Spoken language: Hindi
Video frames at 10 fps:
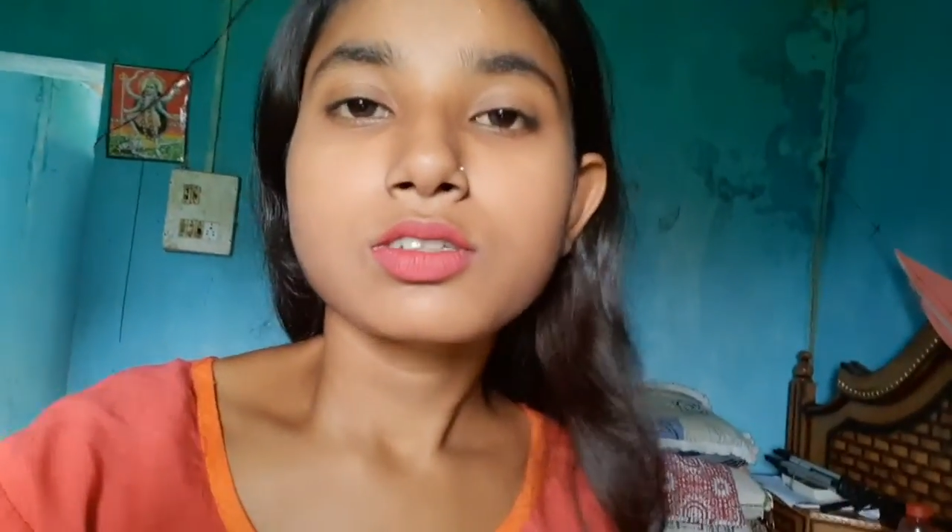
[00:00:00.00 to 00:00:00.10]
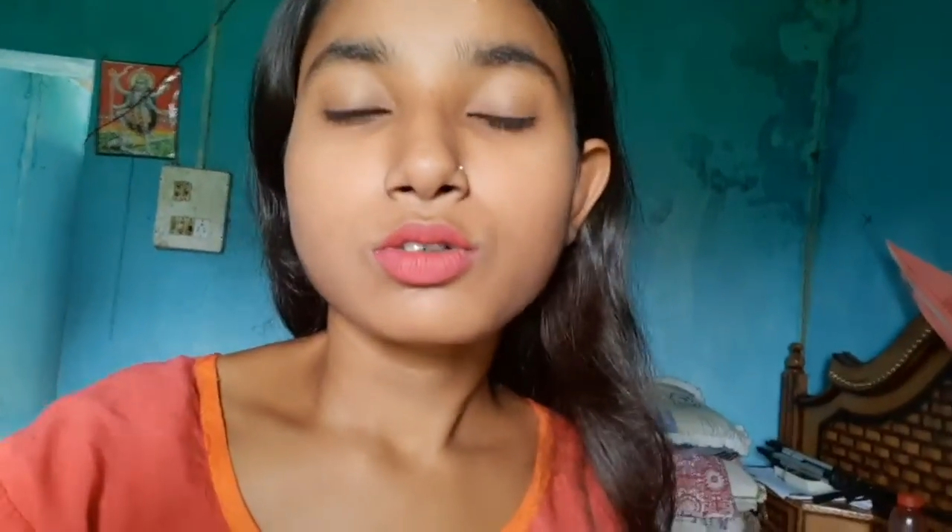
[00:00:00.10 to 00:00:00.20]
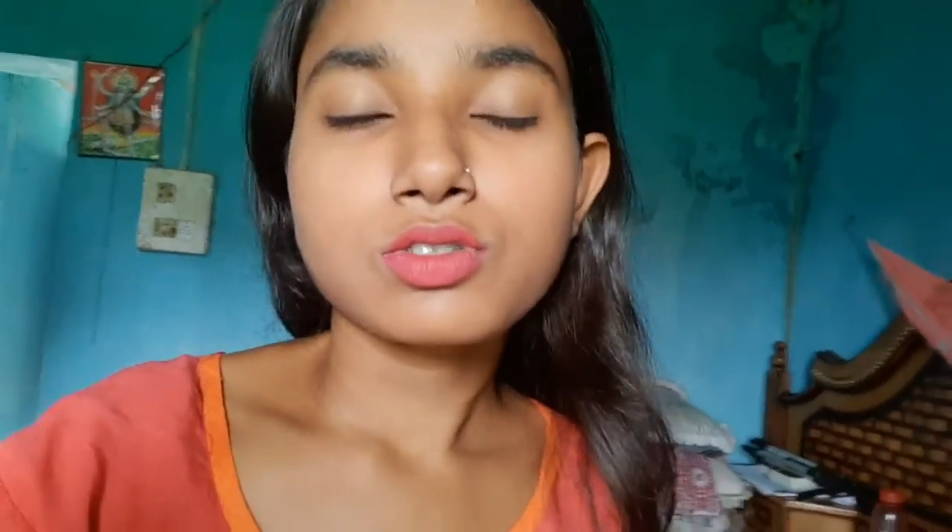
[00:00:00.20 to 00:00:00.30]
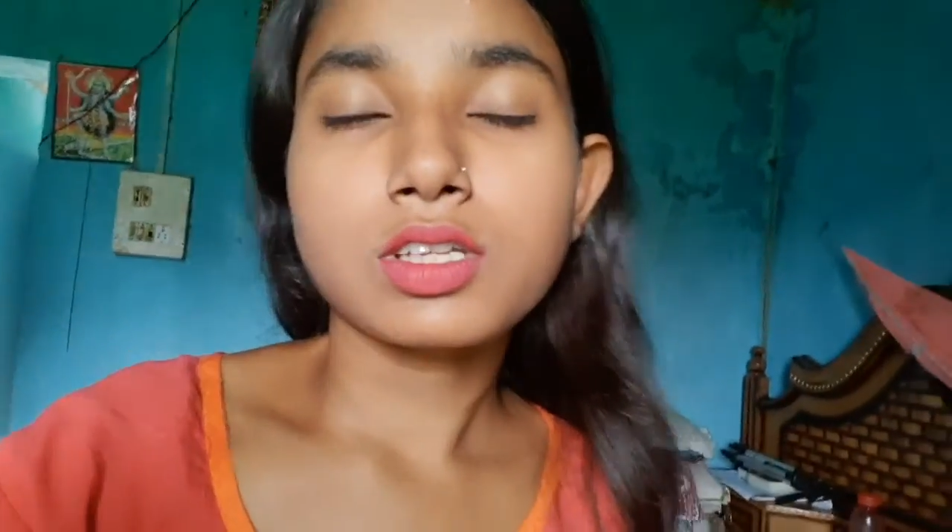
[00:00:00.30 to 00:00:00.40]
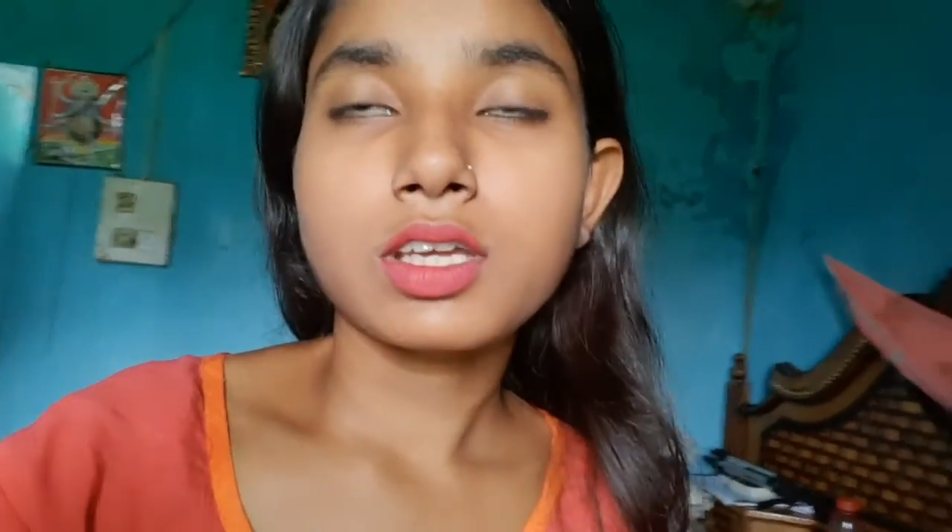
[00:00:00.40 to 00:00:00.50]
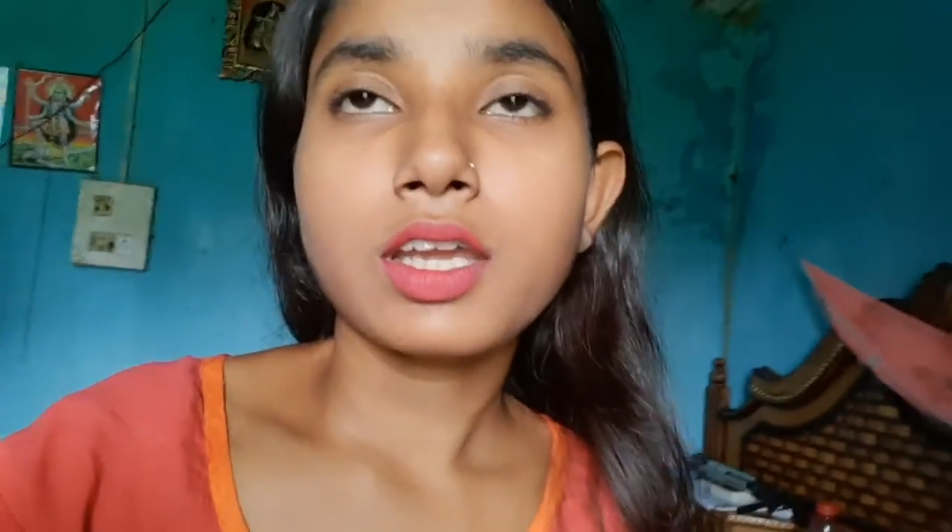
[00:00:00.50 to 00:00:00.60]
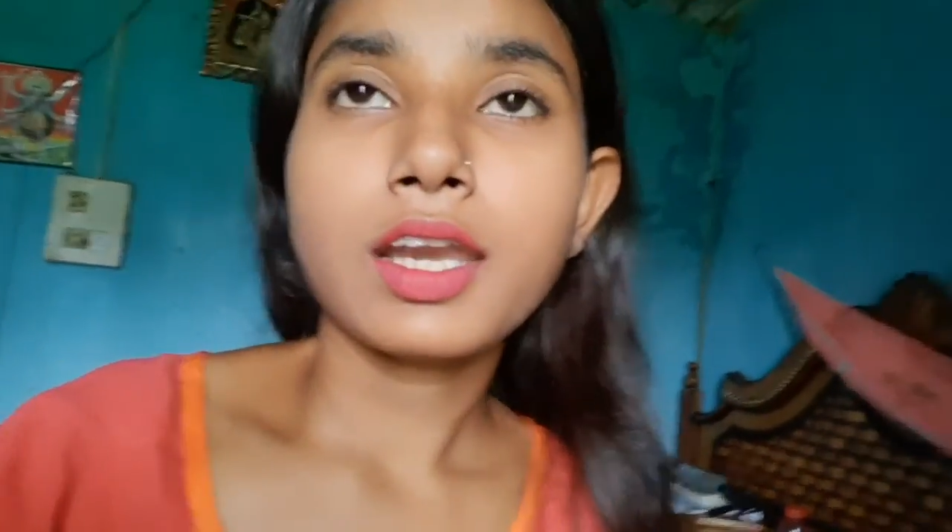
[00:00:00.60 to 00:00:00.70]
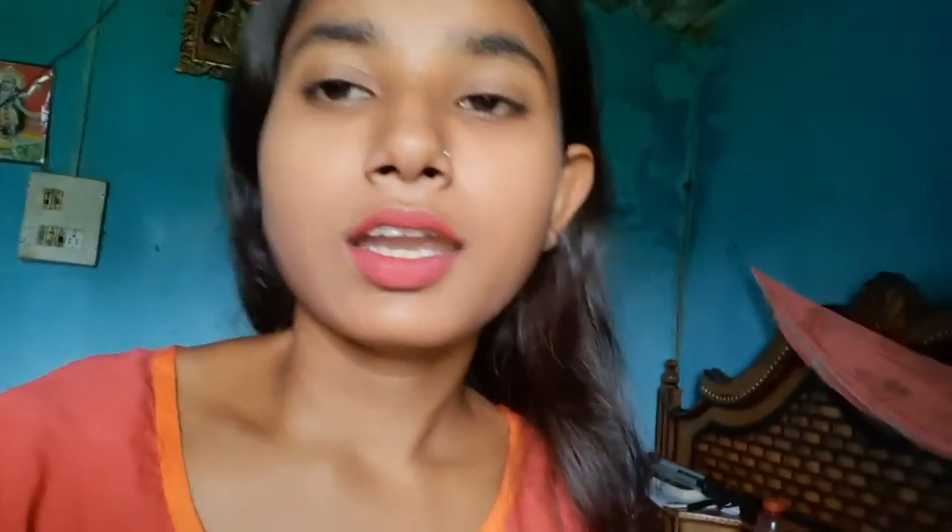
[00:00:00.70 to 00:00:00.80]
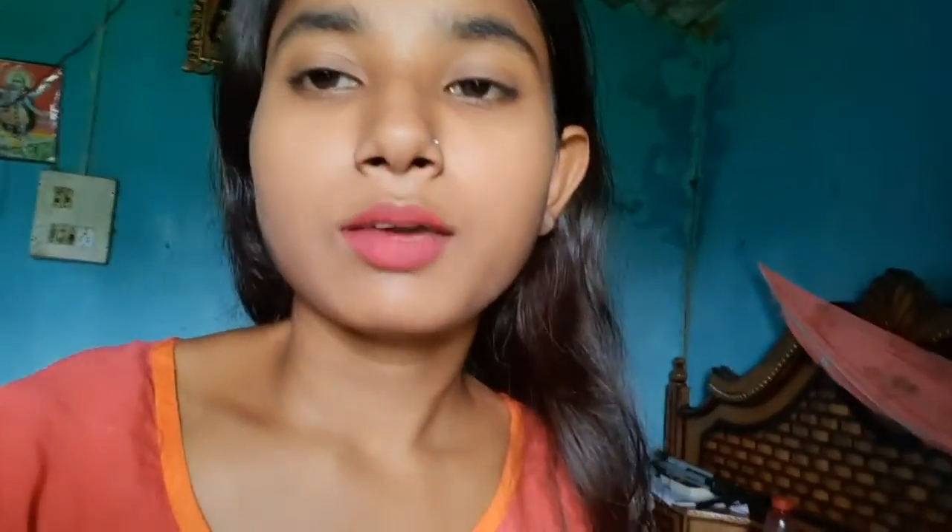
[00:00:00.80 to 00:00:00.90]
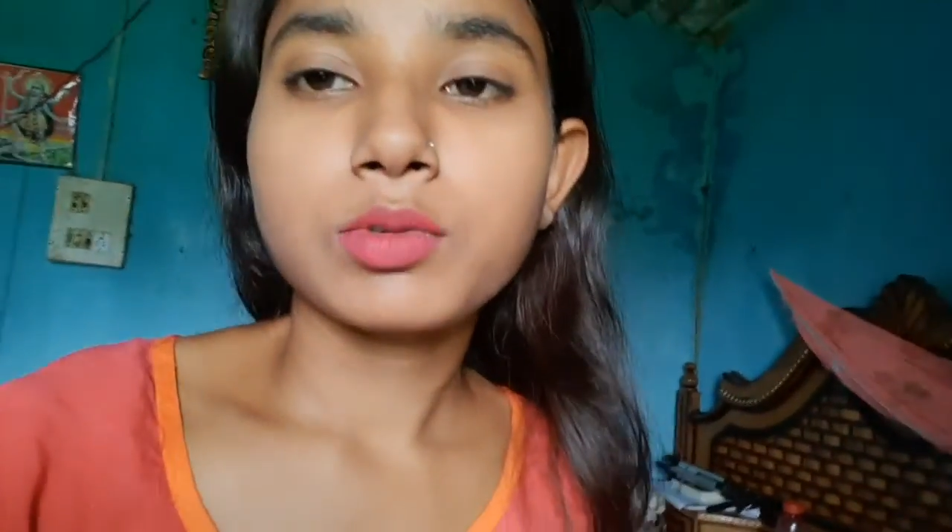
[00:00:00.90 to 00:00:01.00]
सोच रहे
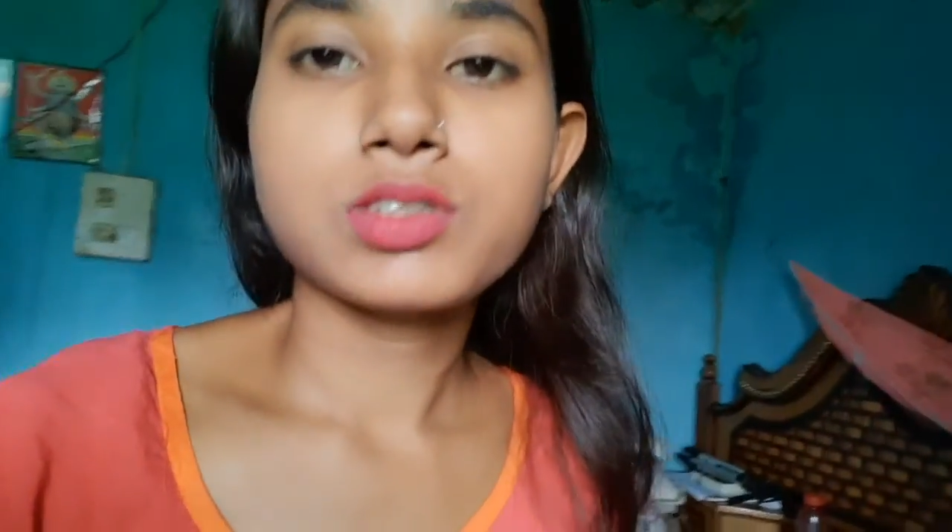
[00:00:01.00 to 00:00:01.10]
हैं एंडिंग